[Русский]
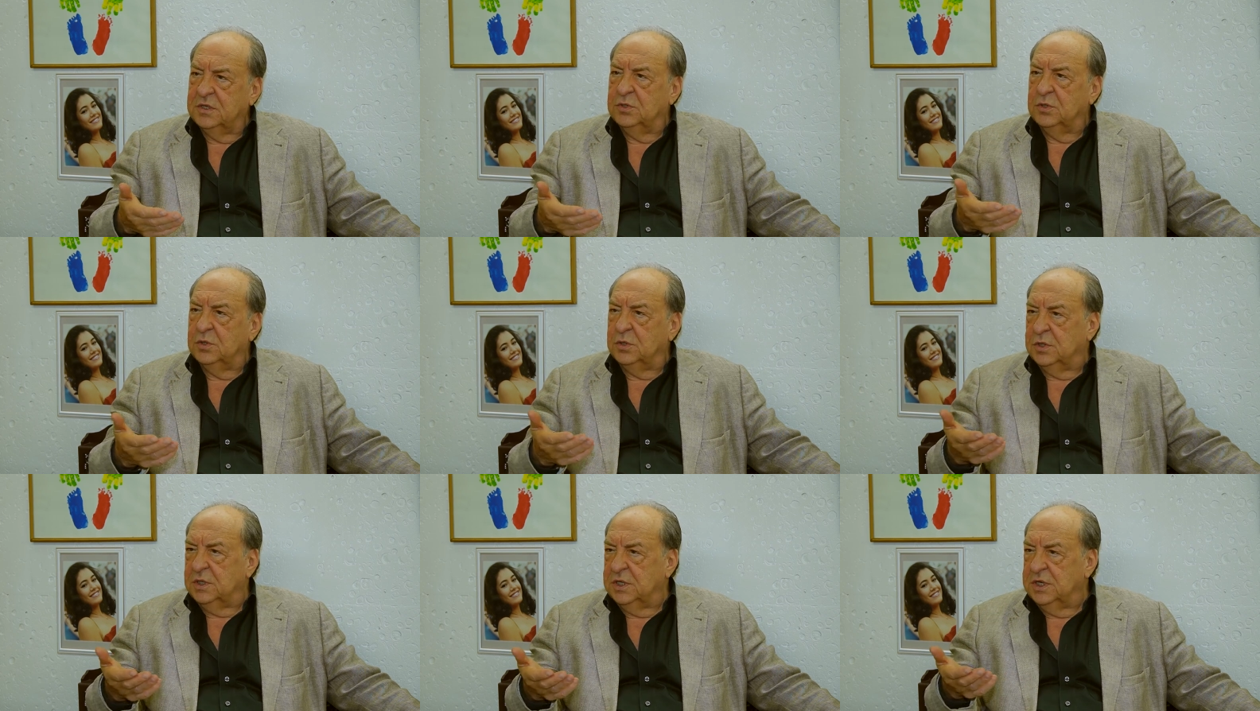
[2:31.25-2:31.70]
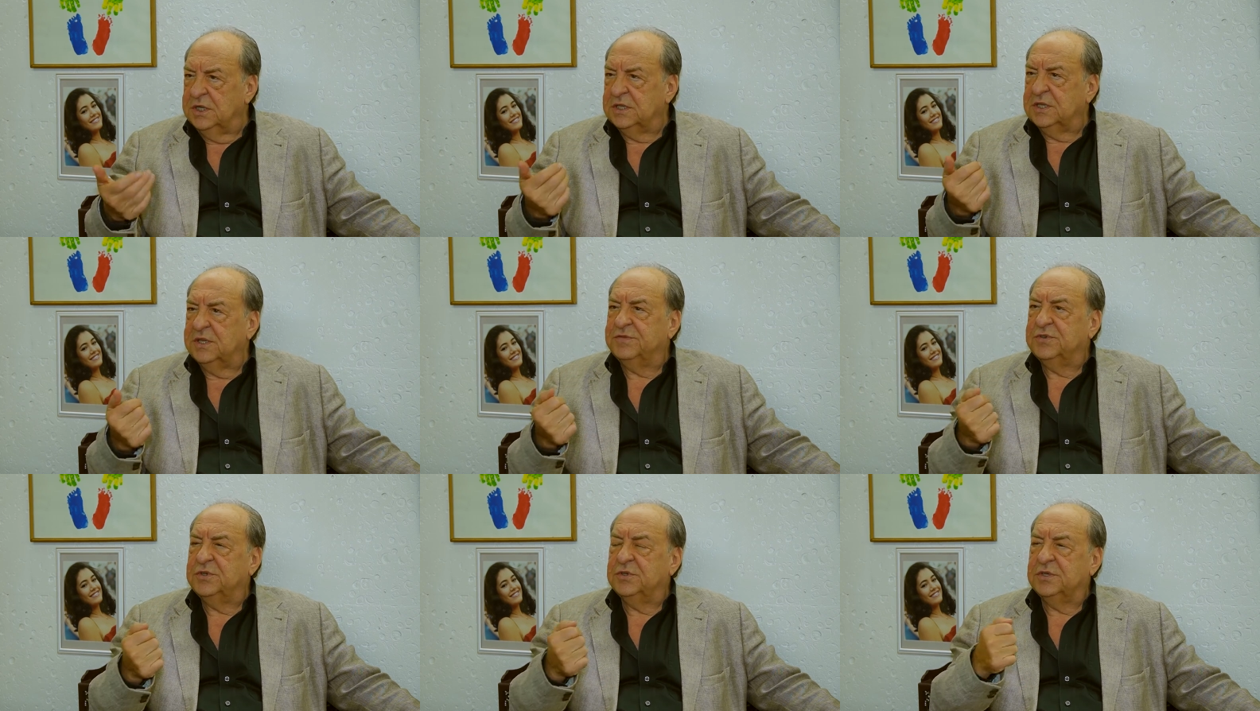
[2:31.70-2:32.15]
Но
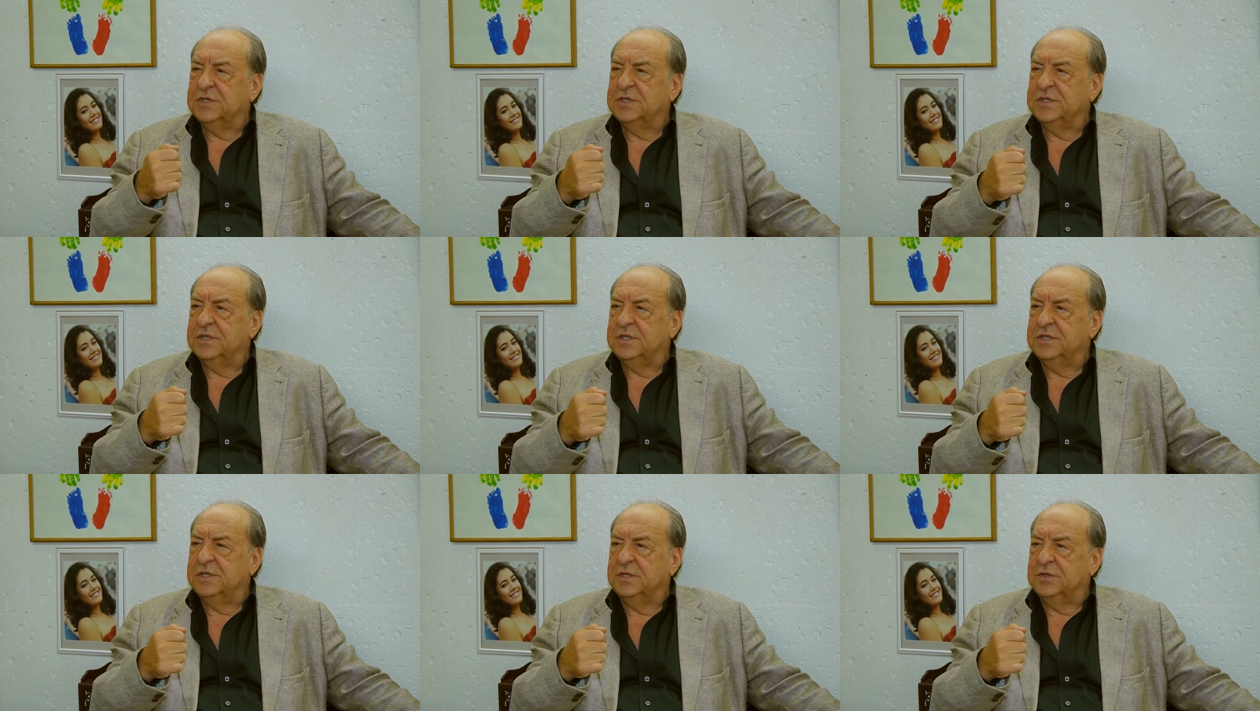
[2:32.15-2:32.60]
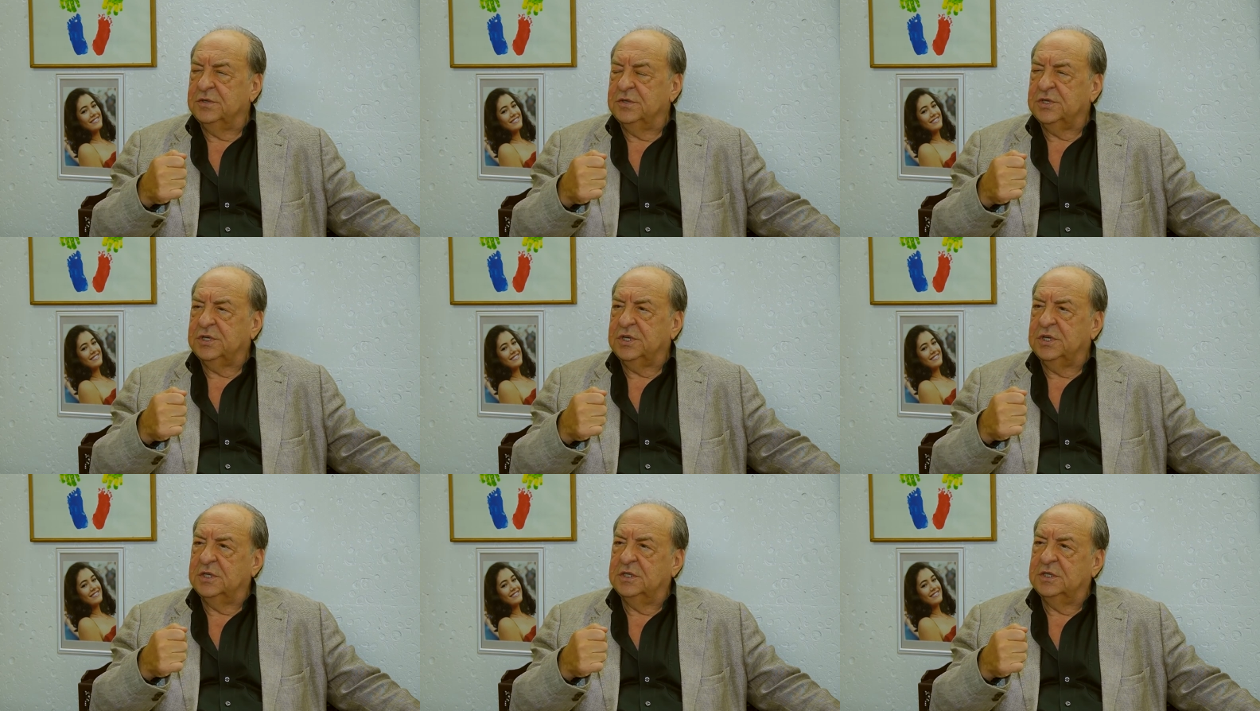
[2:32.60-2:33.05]
это все
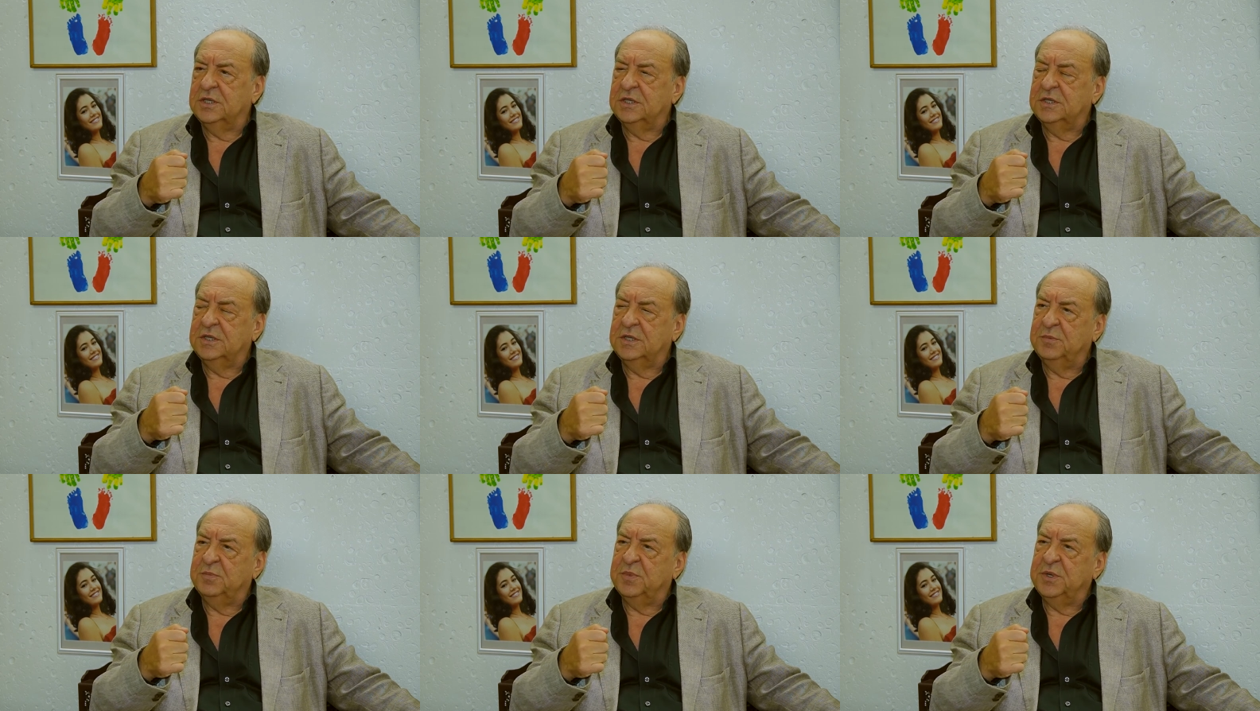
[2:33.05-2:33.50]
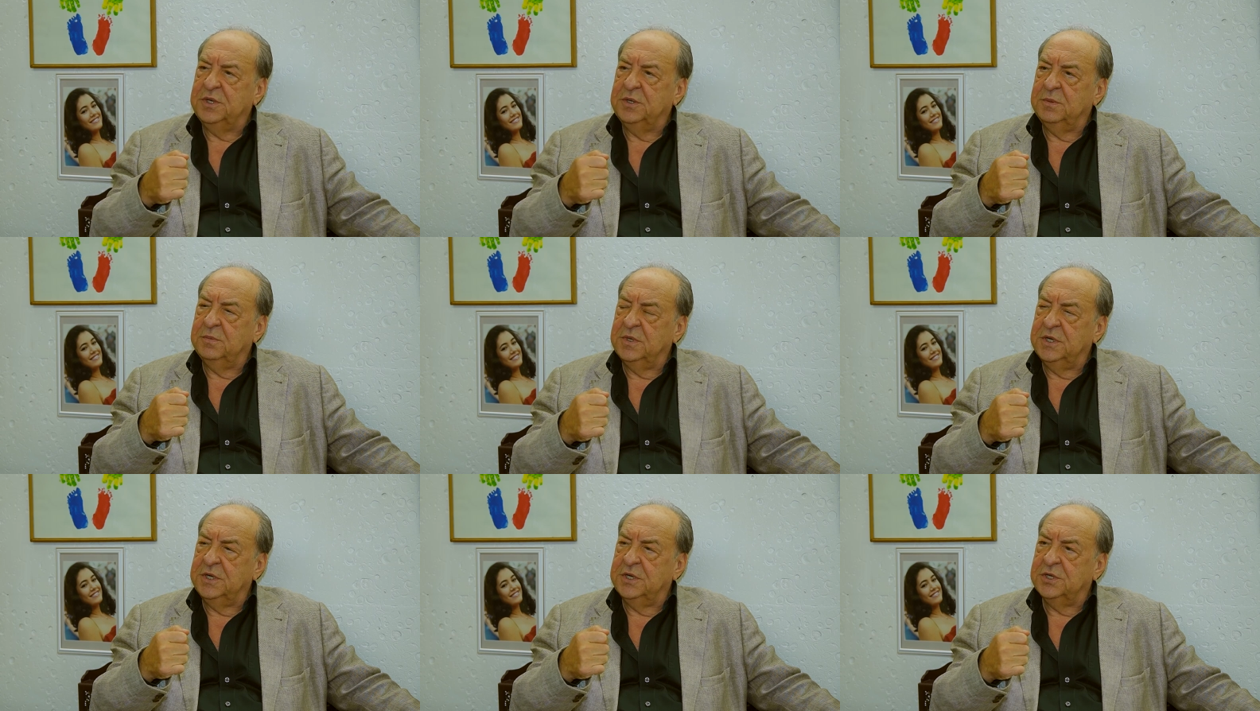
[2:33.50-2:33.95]
осознаешь, когда ты
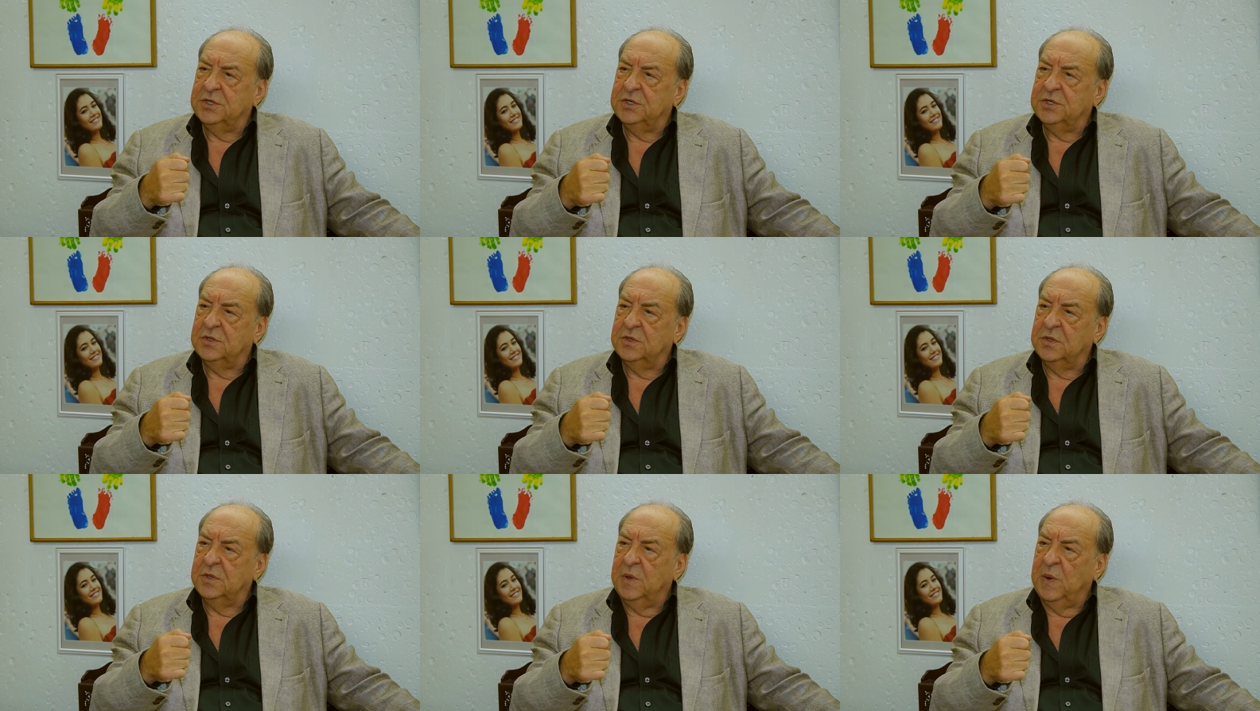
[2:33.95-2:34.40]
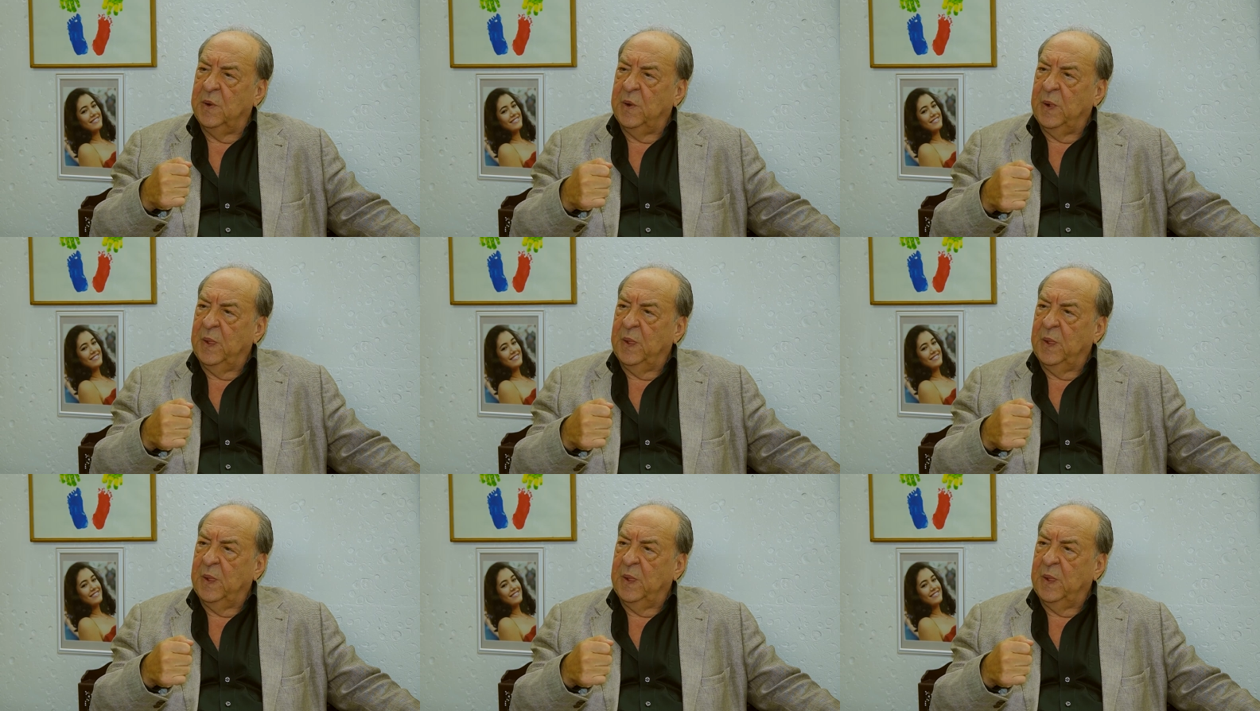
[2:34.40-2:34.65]
понимаешь, что